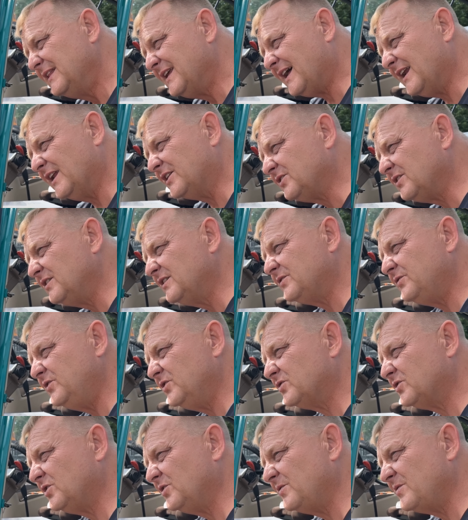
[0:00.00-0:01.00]
ale to jest
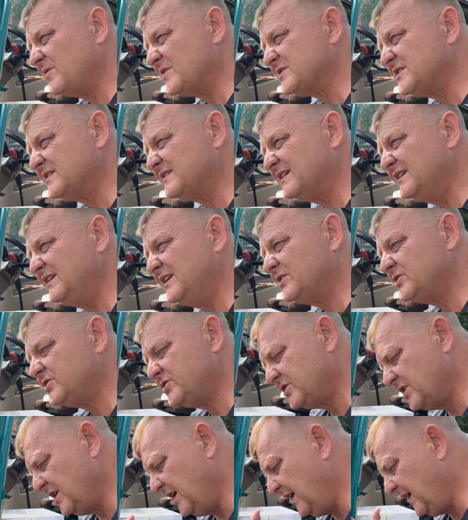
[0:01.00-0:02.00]
wyjątkowo właśnie cenne,
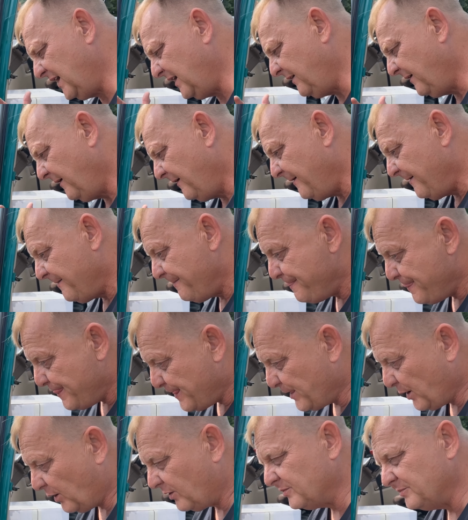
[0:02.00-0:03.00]
że
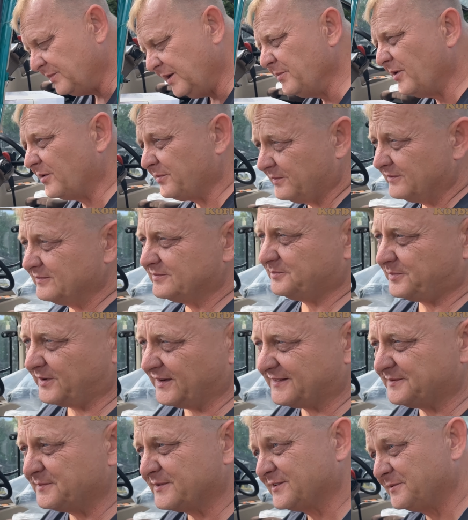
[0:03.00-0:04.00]
no, mimo
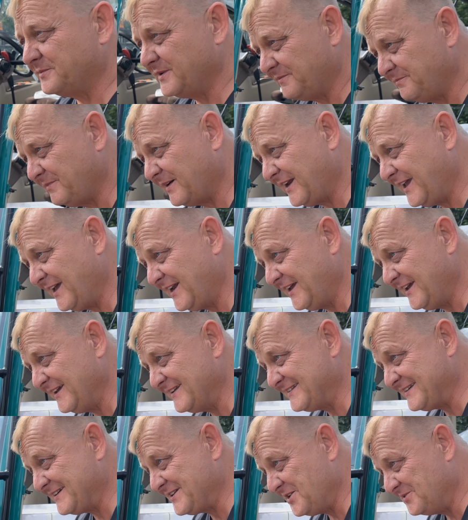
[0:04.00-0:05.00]
powiedzmy sobie bariery
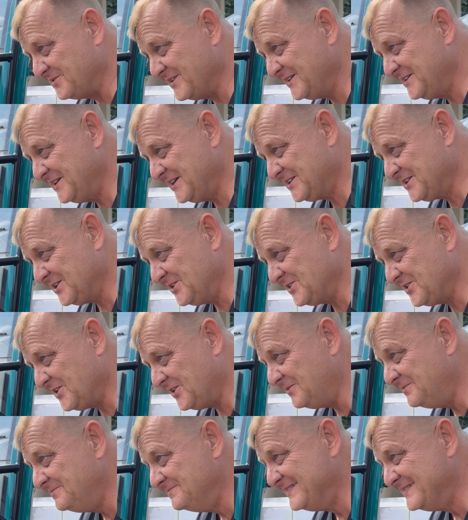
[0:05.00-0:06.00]
językowej, nie tylko,